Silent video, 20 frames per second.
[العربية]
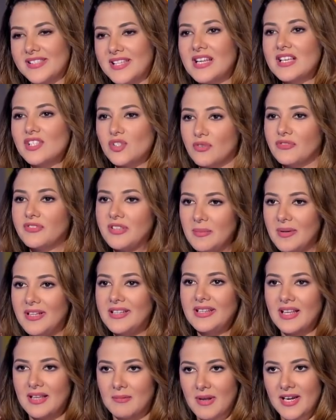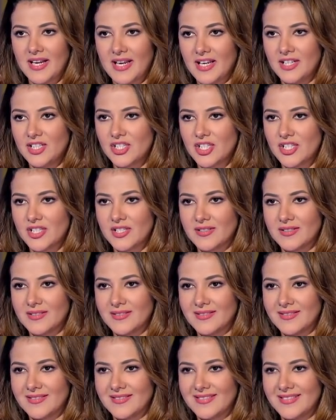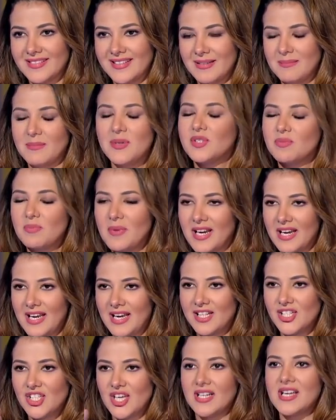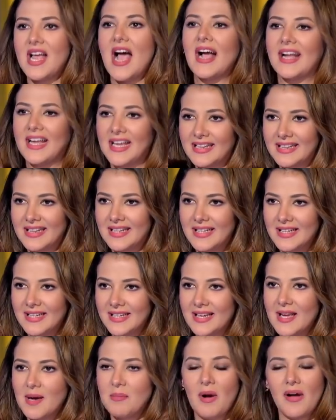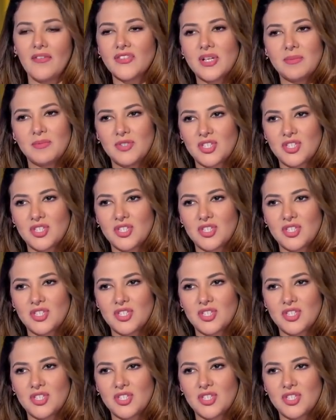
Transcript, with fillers: بس انا شفت بنت ما رجعتش مش ما رجعتش يعني حكيت لي ما اعرفش